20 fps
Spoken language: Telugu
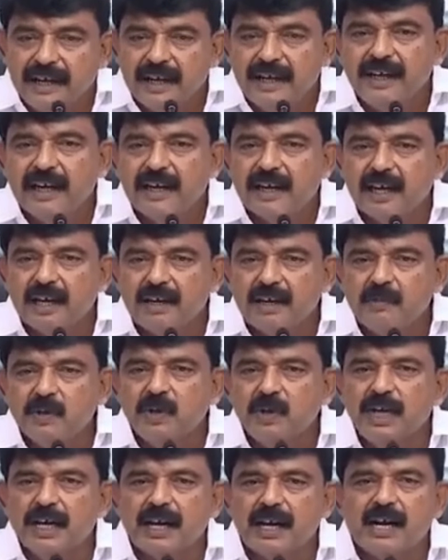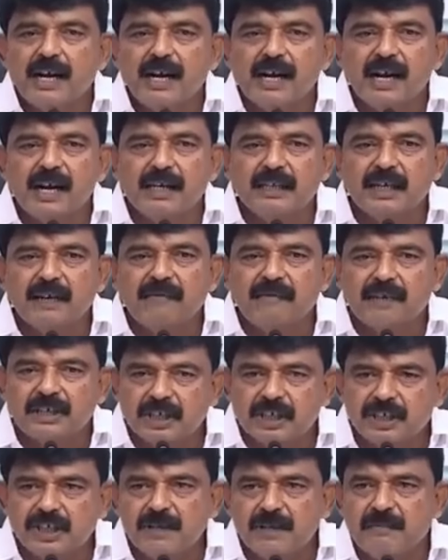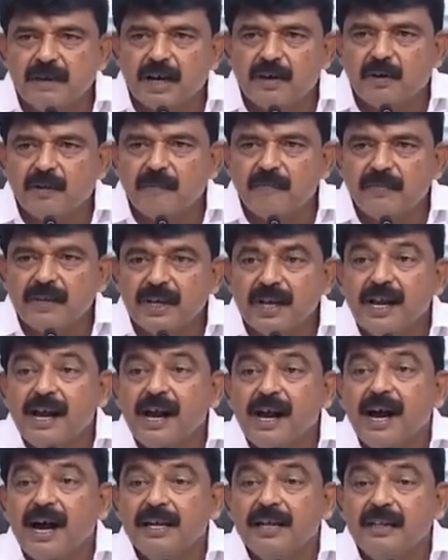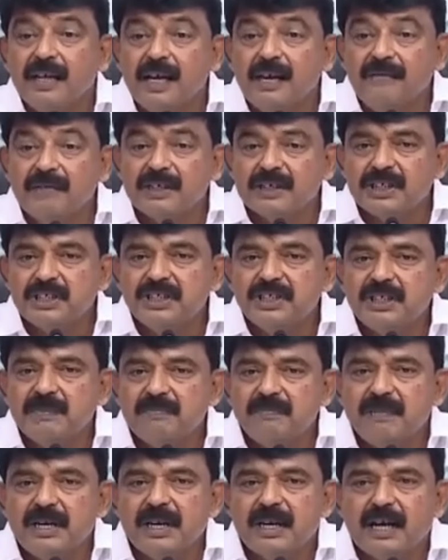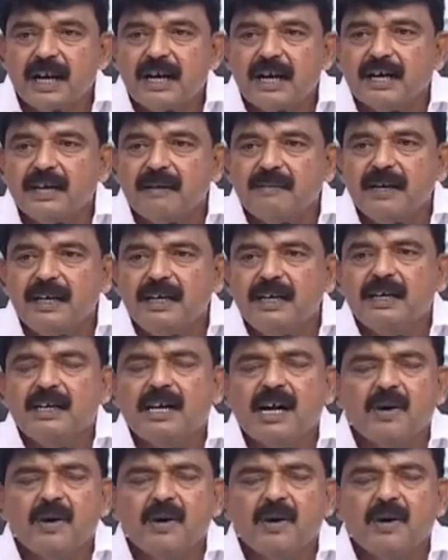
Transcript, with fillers: ఎన్నికల ముందు ఏ రకంగా అయితే విషం చిమ్మారో అదే విషం చిమ్మే కార్యక్రమాన్ని